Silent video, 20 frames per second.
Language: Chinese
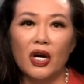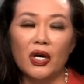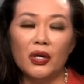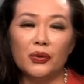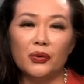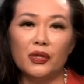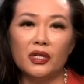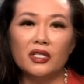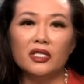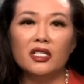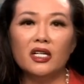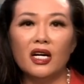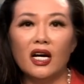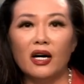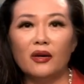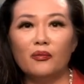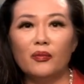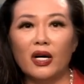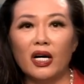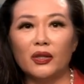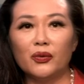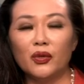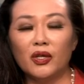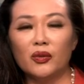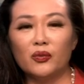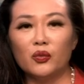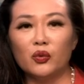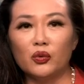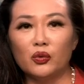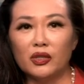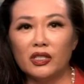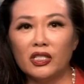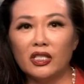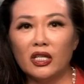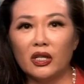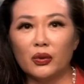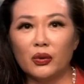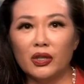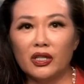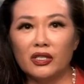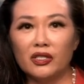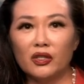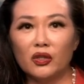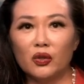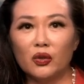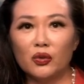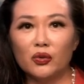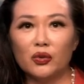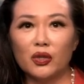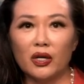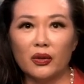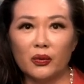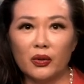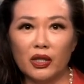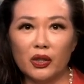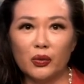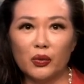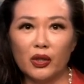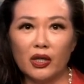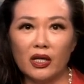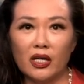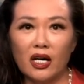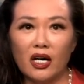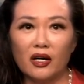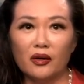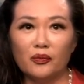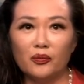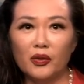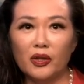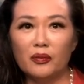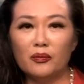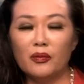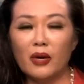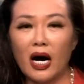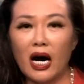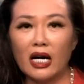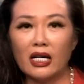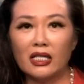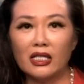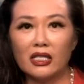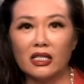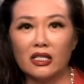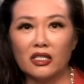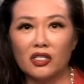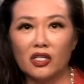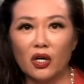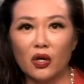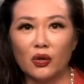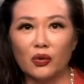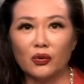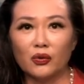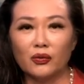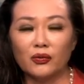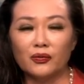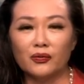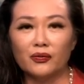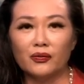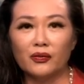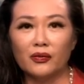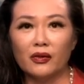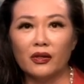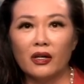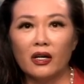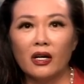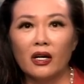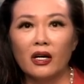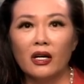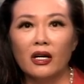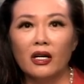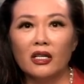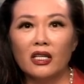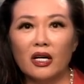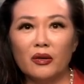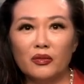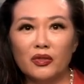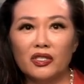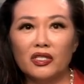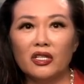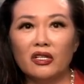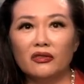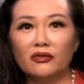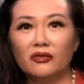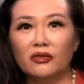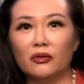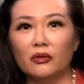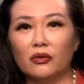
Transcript: 原次郎把对母亲的愧疚转为对横滨玛丽的照顾。他们相互